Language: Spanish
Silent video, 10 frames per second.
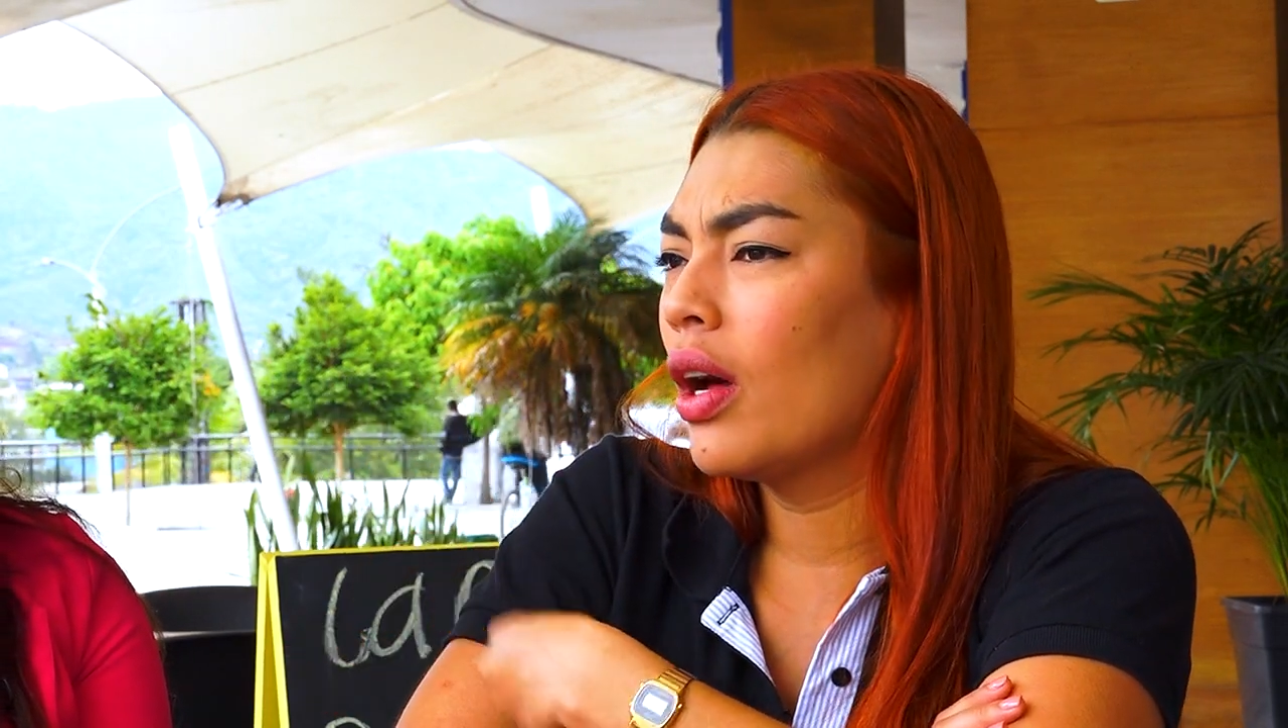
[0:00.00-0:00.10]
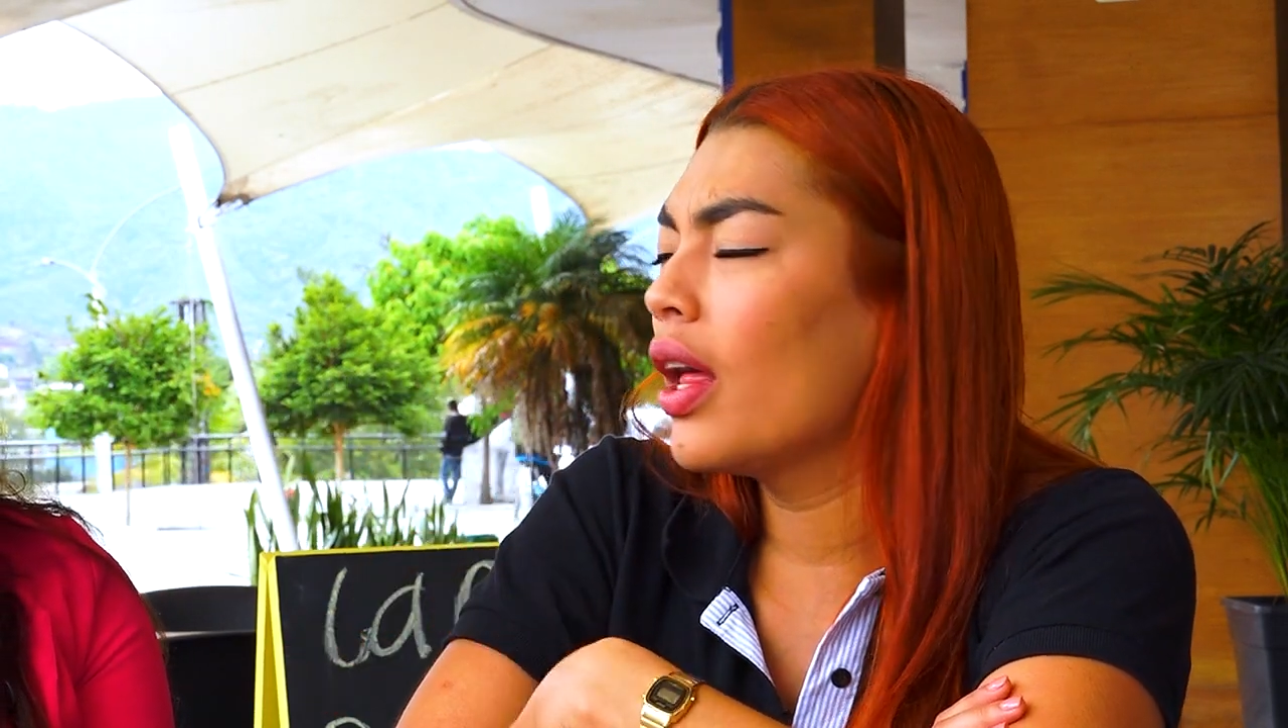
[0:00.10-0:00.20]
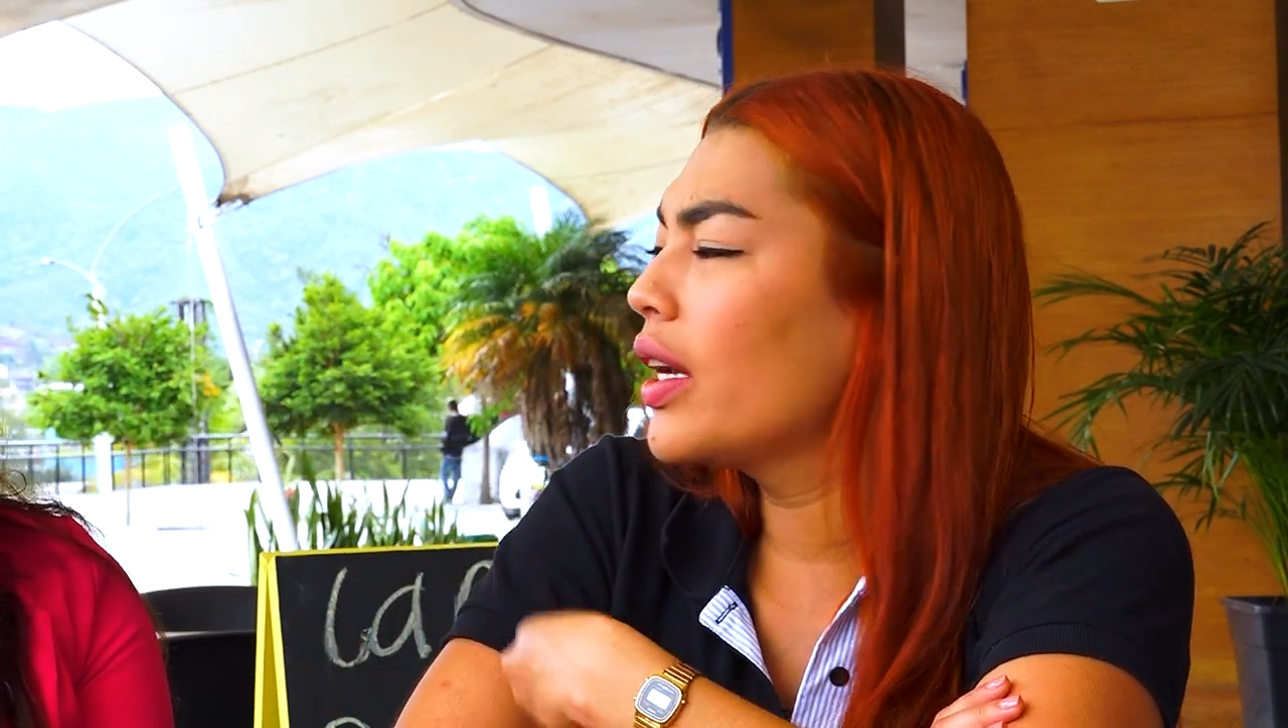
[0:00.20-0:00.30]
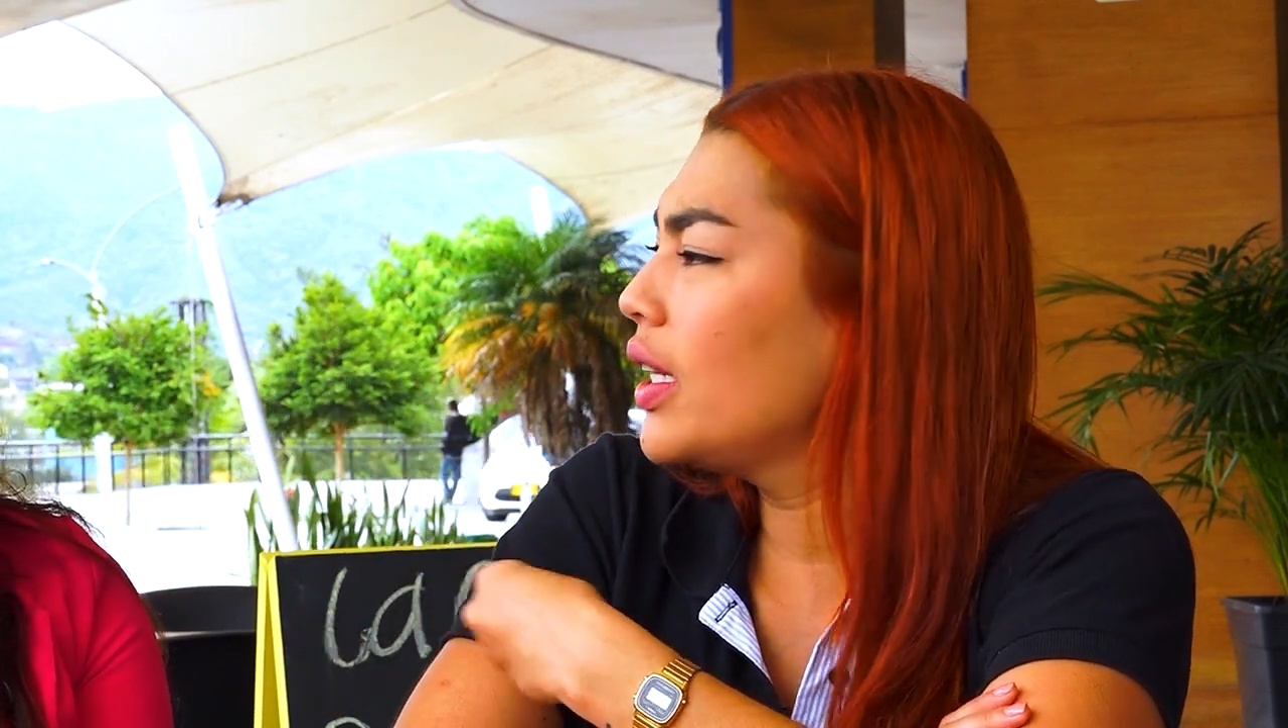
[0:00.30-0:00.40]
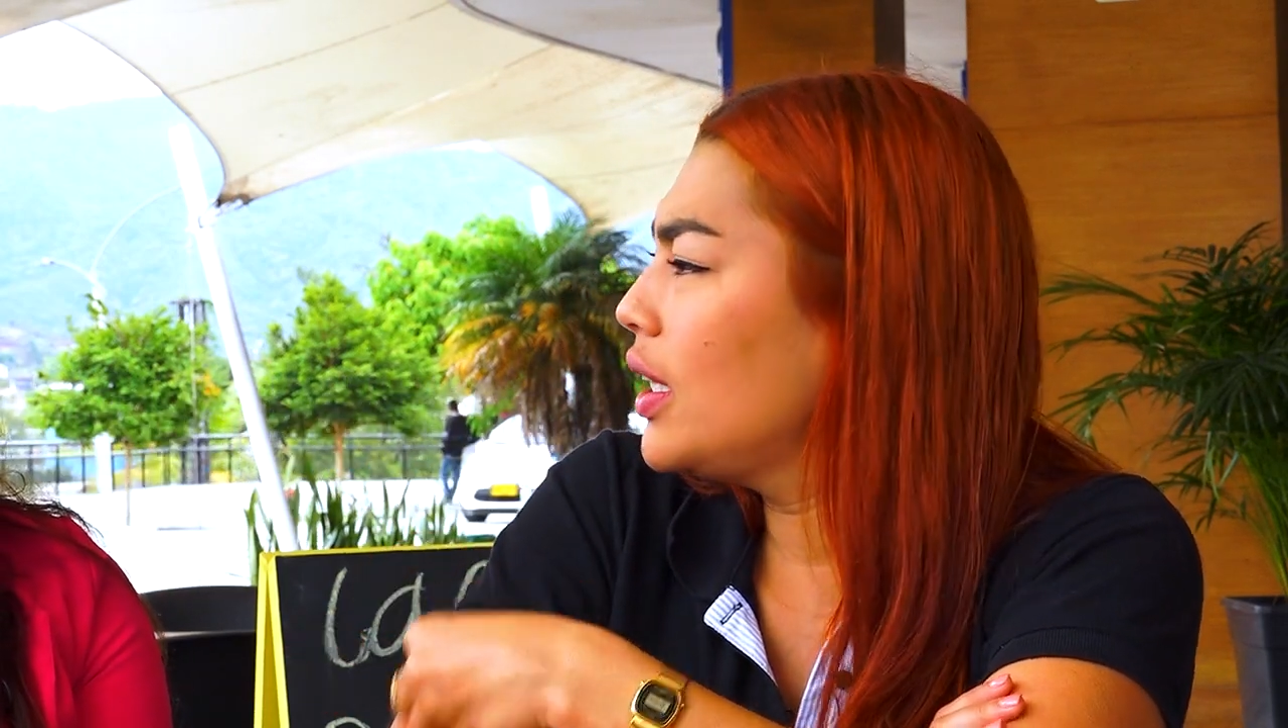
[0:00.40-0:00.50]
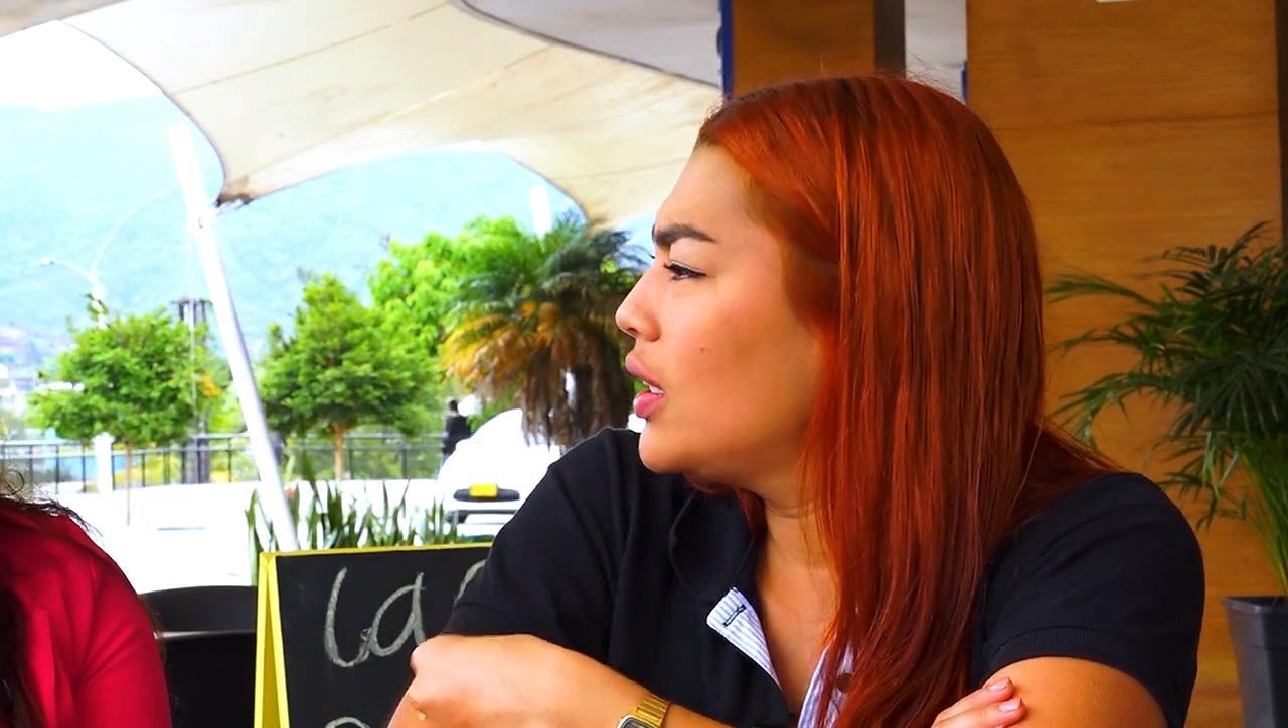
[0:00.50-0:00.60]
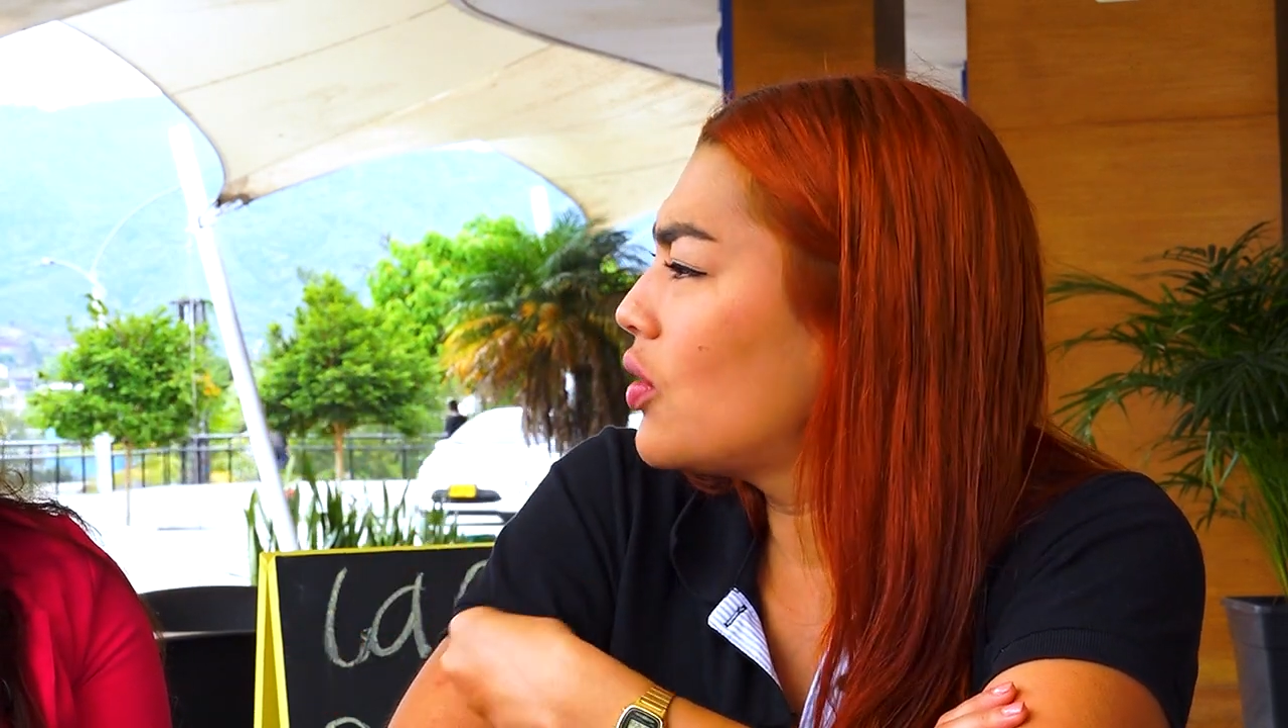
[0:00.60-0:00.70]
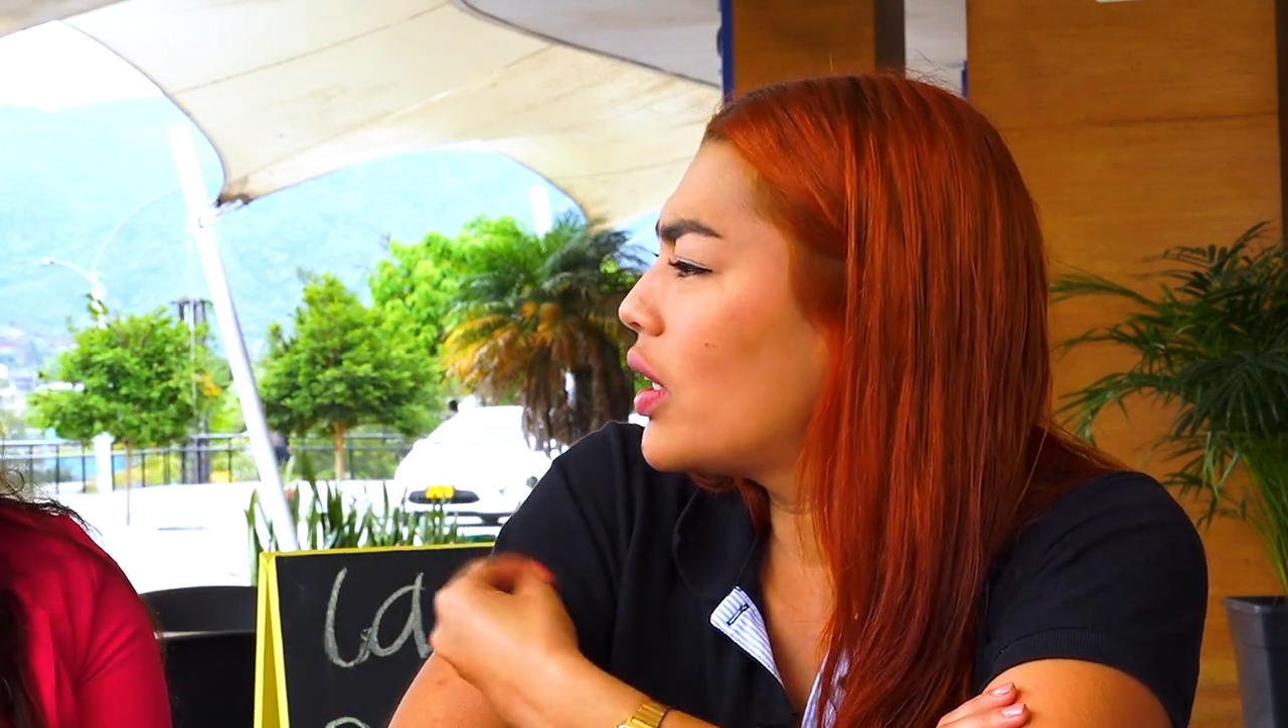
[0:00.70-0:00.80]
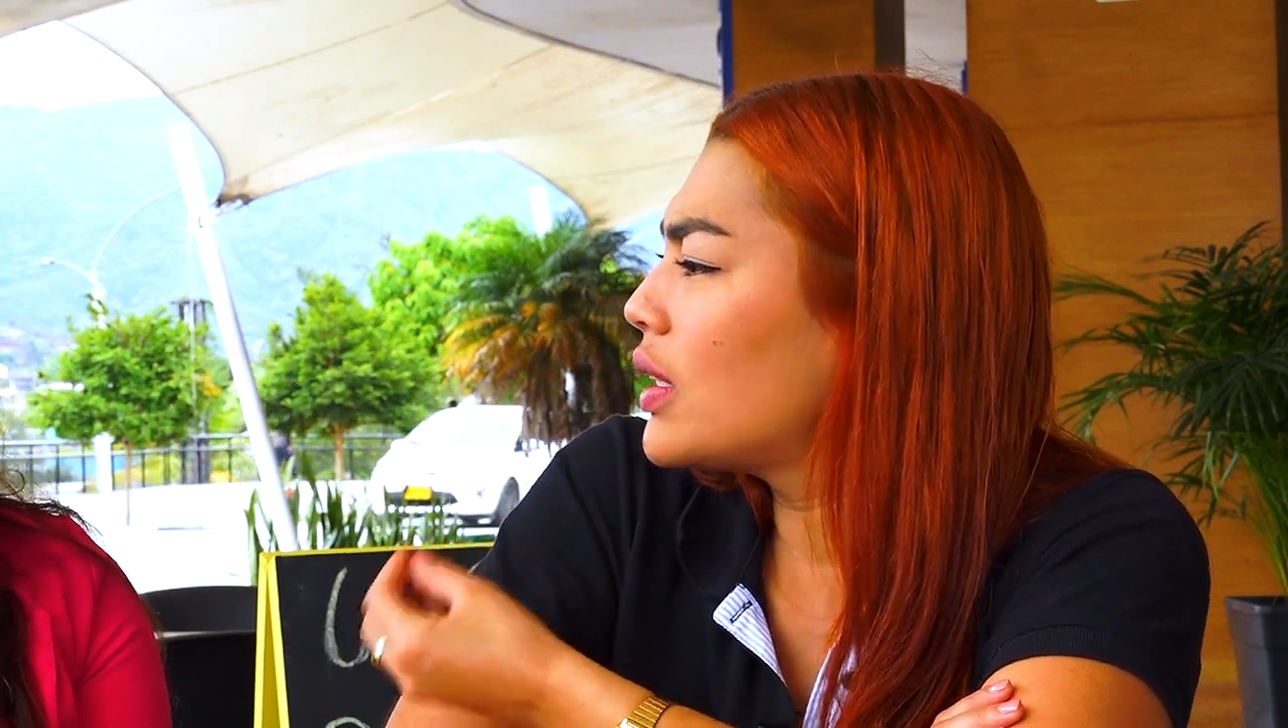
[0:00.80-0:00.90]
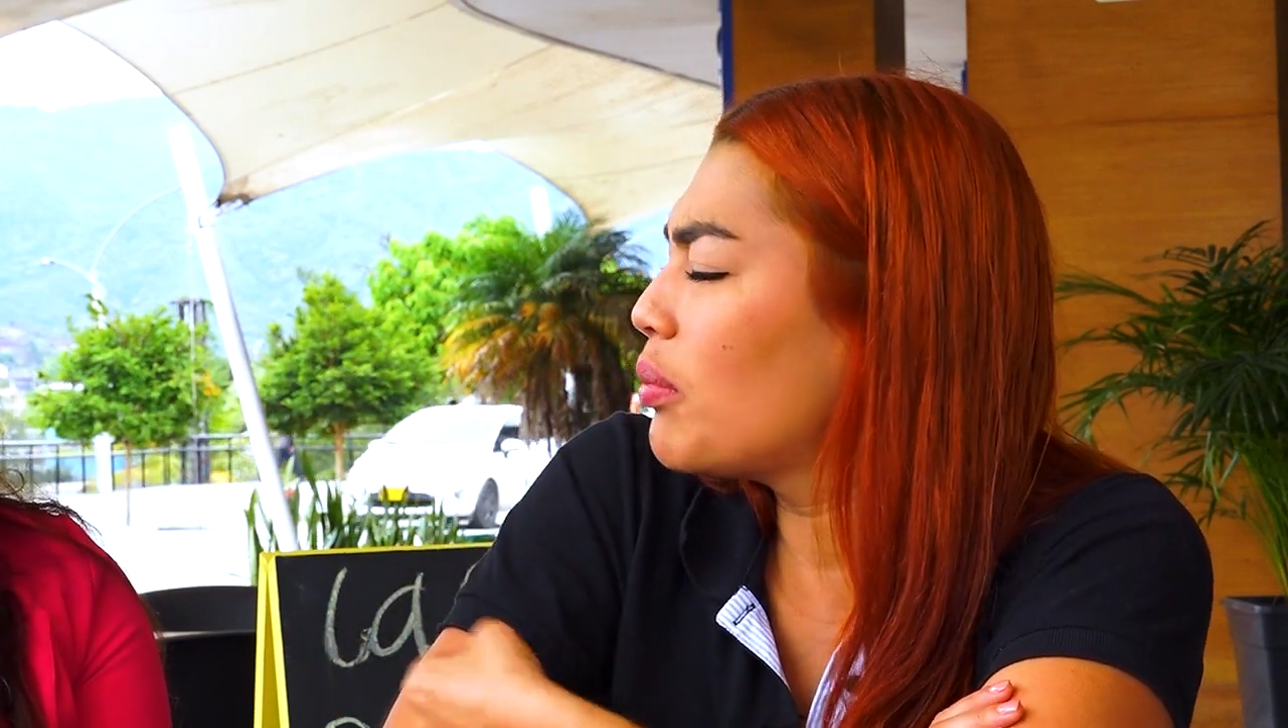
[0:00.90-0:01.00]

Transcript: a dar inicio a ese